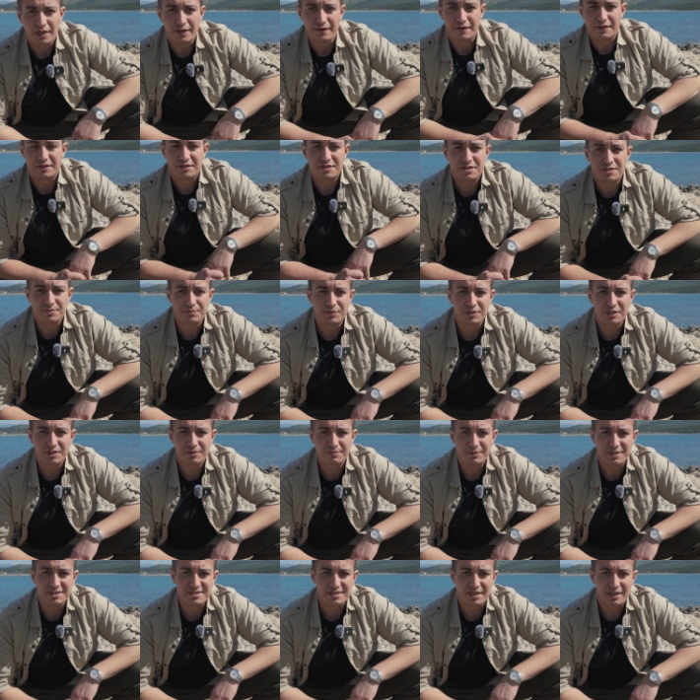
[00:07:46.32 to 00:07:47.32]
Evet şimdi
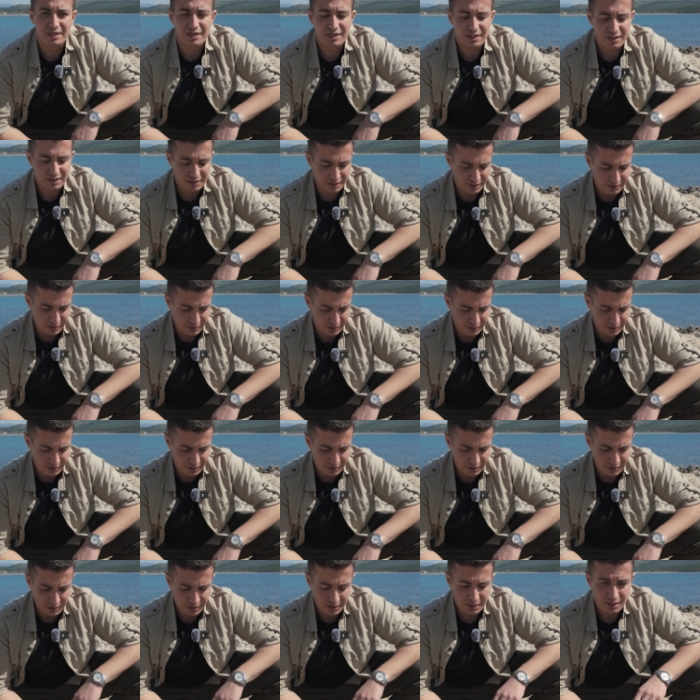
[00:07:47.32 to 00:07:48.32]
mesela e,
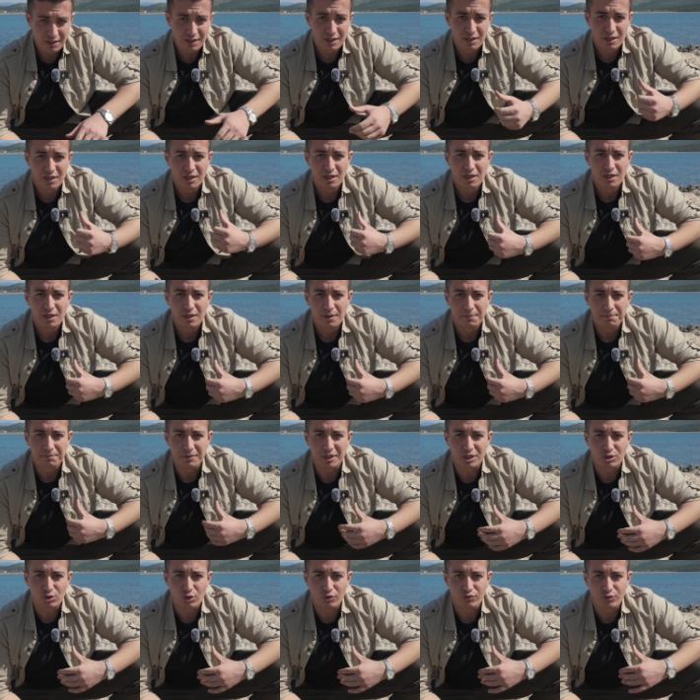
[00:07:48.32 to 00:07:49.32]

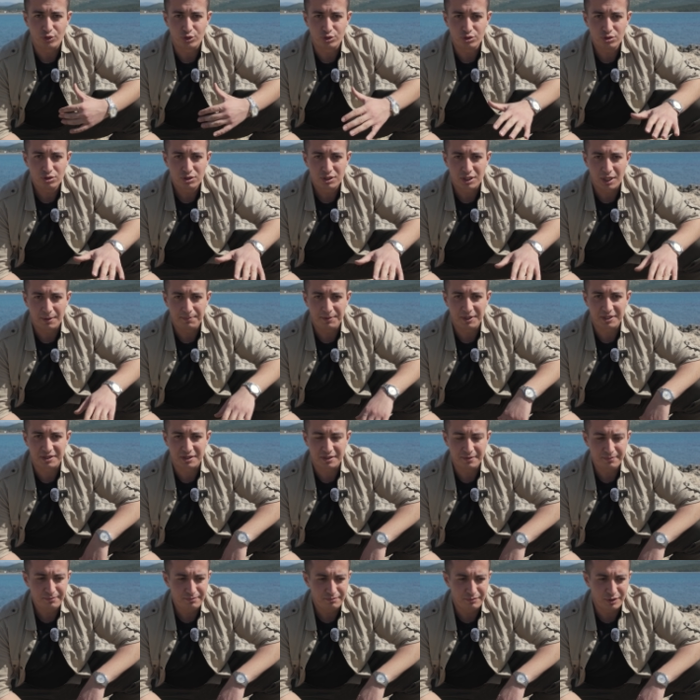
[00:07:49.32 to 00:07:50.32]
mikrofonu
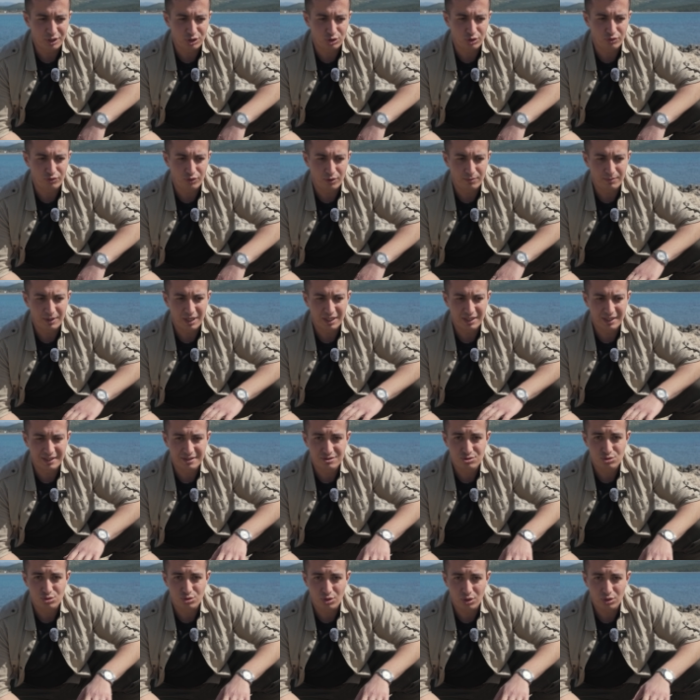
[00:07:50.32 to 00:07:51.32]
kapattım. Mikrofon
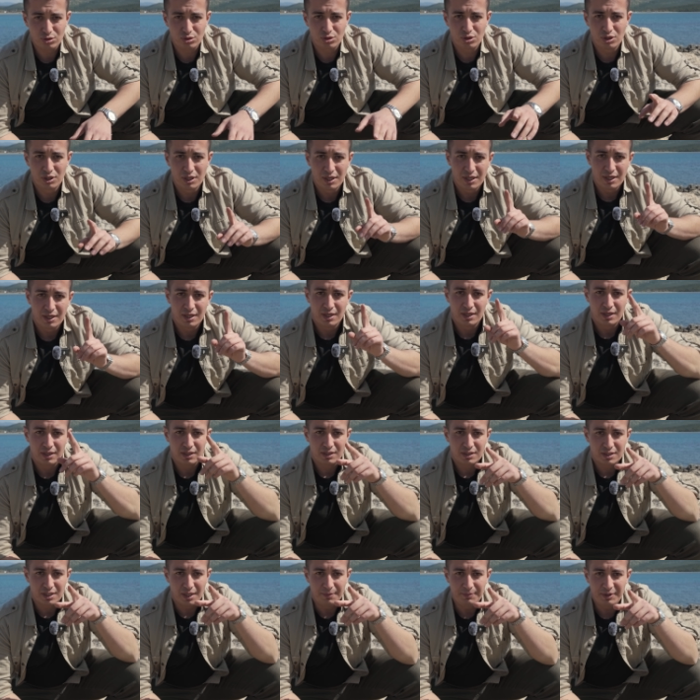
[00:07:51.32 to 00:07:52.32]
bağlantısı yok.
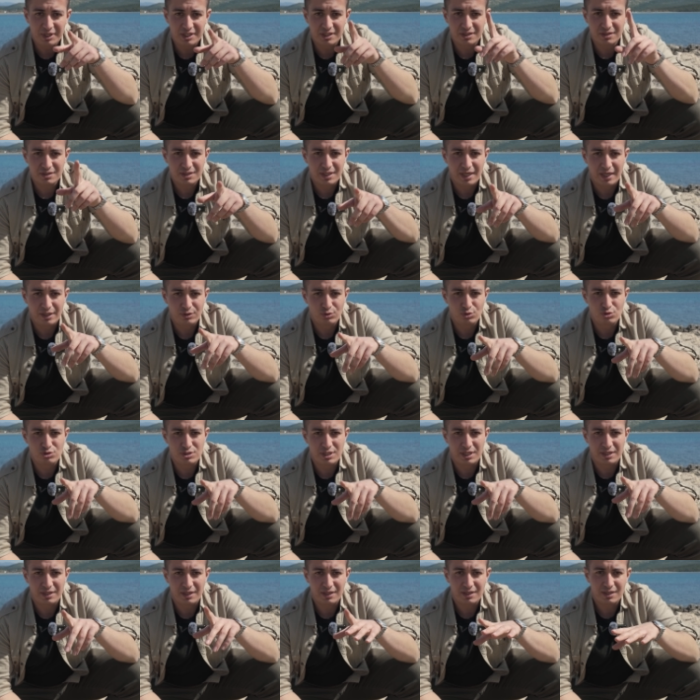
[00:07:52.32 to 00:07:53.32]
Kameranın kendi
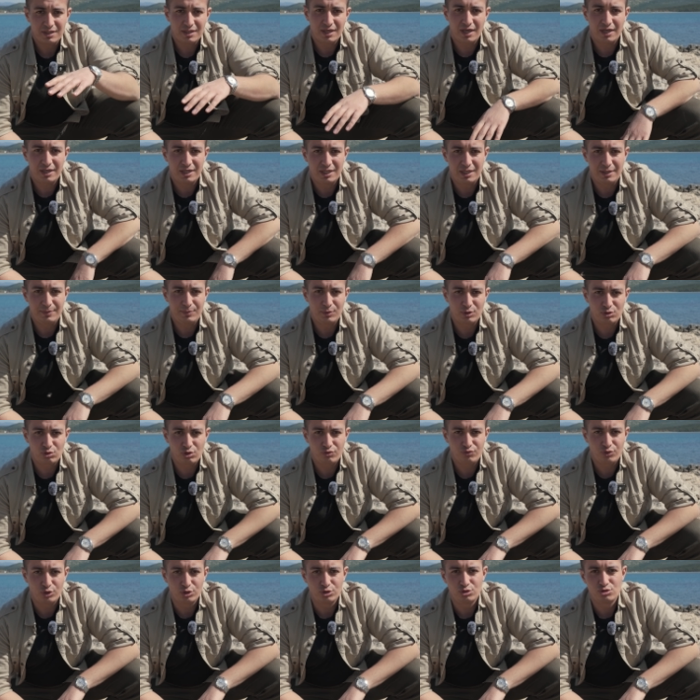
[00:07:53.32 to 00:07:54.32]
üzerindeki dahili
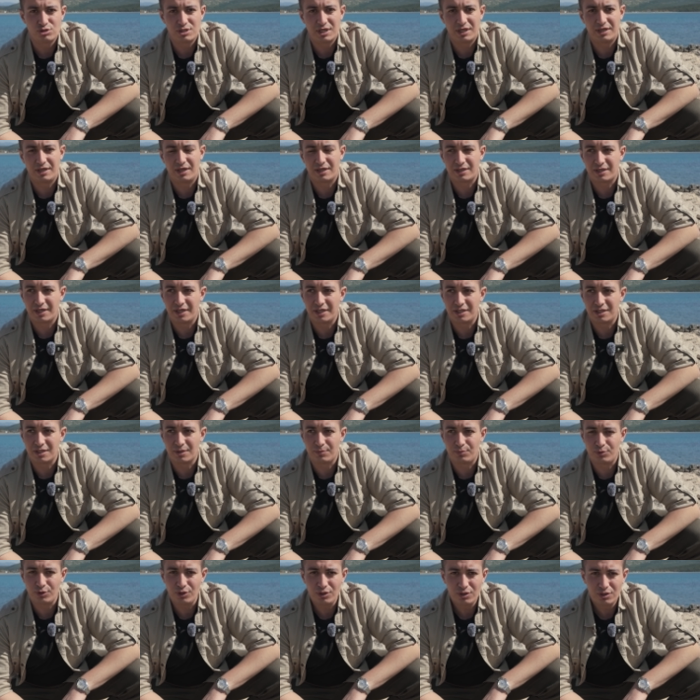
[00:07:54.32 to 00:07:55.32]
mikrofonu üzerinden kayıt
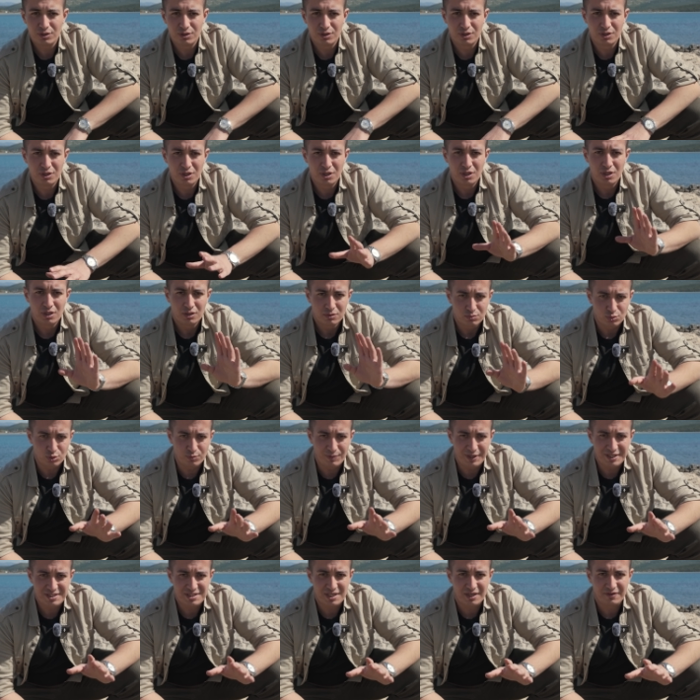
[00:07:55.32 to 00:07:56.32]
yapıyor. Bu
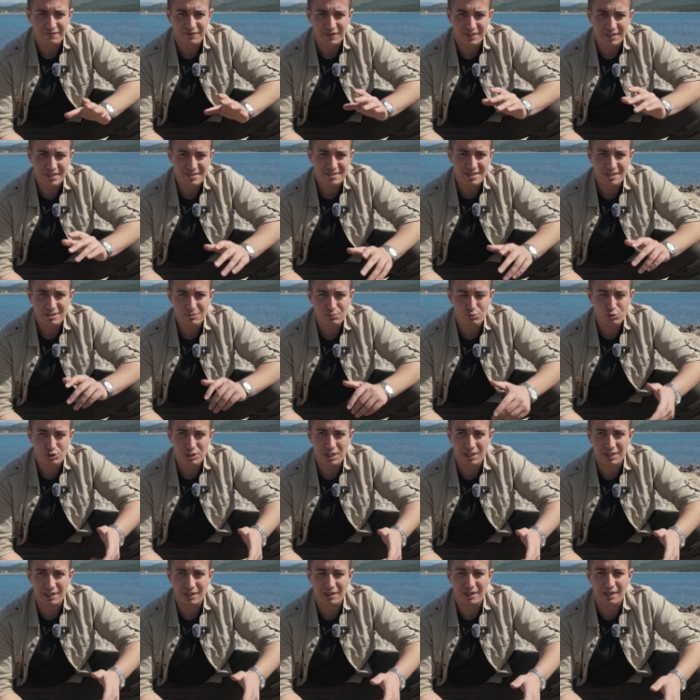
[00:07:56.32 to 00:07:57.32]
mesafede ses bu
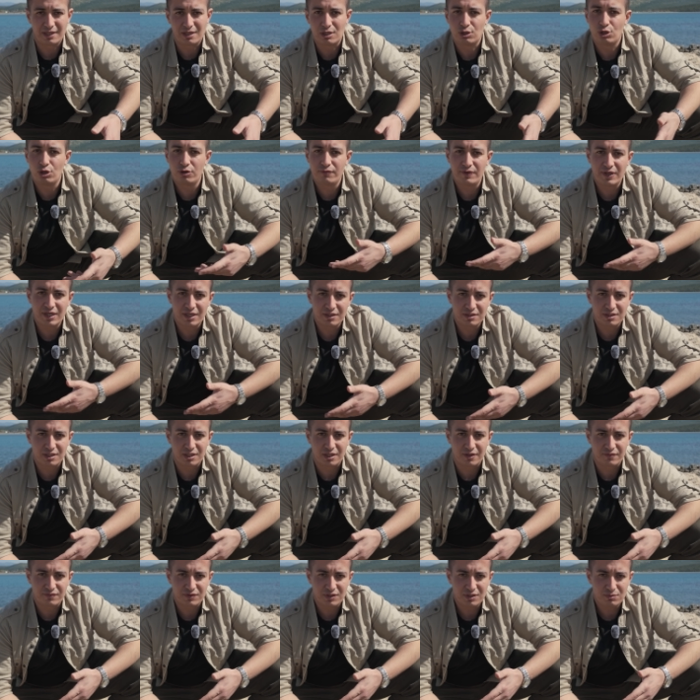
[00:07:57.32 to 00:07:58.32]
şekilde geliyor ve yan
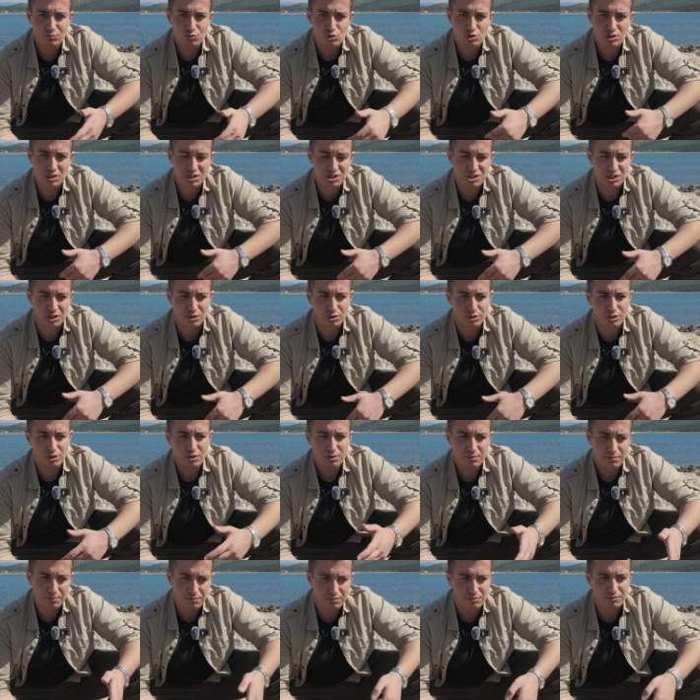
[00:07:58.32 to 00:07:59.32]
tarafta müzik çalıyor.
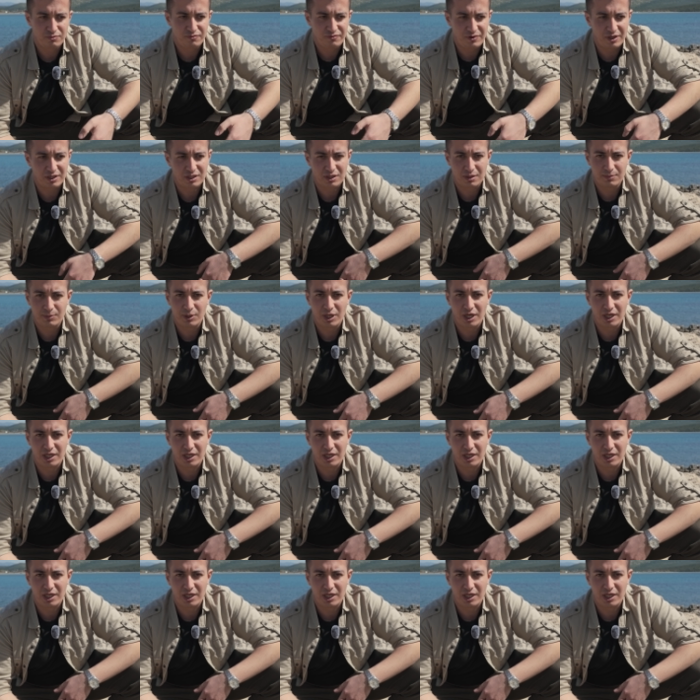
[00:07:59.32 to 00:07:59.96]
Farklı bir